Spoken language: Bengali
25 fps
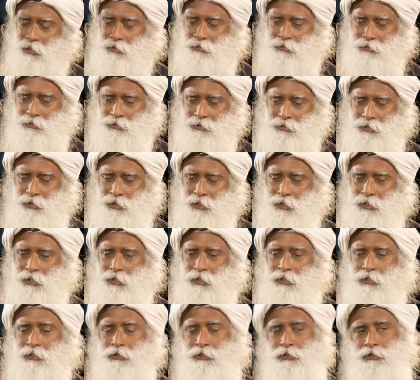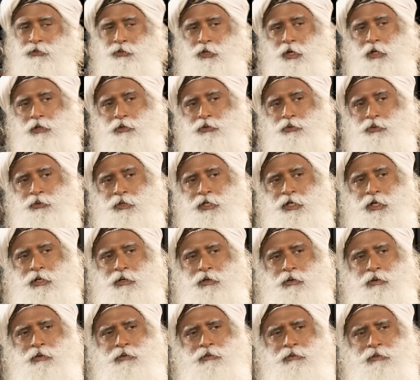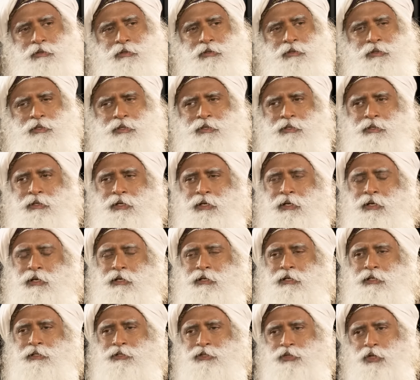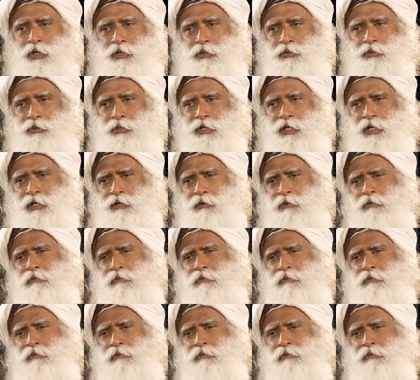ঘটনা হলো শুধু আজ বলে নয় তার জীবনের